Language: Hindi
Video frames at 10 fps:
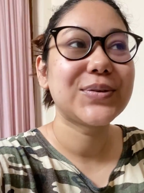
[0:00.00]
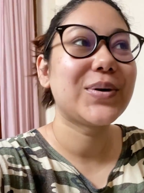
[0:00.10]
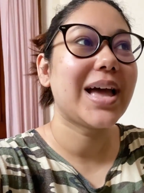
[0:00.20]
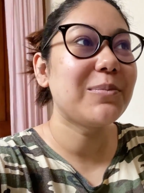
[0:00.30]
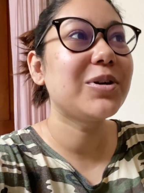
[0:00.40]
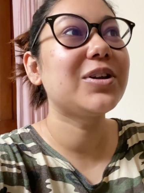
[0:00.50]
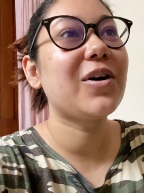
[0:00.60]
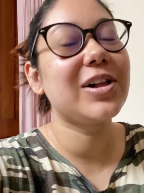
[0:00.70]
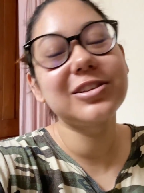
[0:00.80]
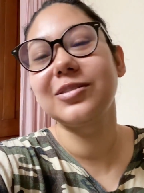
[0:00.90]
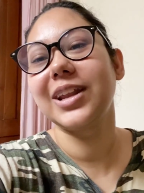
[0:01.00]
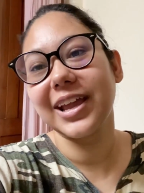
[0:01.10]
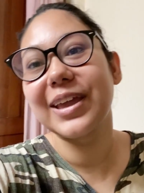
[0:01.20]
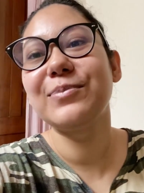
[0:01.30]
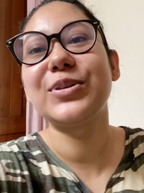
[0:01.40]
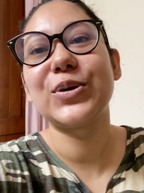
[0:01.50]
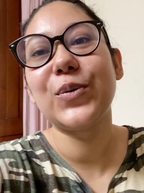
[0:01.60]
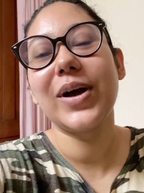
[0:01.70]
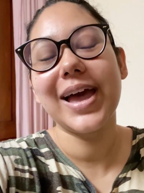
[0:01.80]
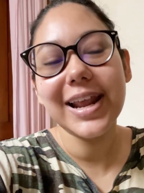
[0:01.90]
सो या एम गोना ऑल्सो टेक हिम
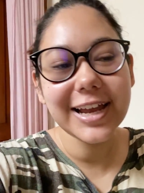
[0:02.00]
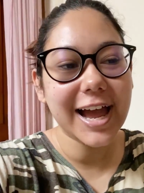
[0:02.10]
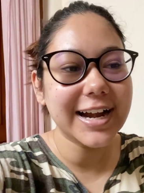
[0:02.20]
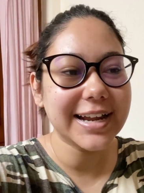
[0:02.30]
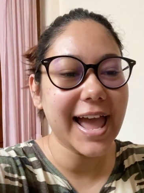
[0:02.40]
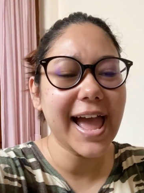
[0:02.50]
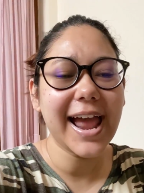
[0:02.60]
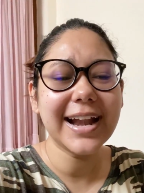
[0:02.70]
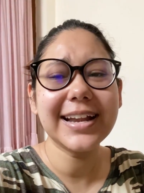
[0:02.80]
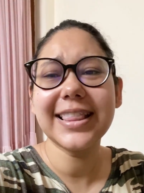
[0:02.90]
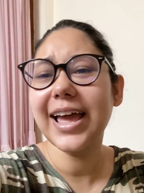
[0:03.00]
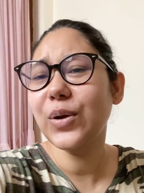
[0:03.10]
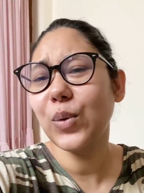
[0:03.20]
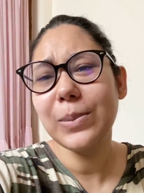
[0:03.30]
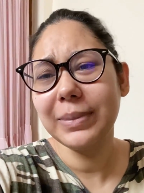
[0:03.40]
टू हेयर कट एंड देन विल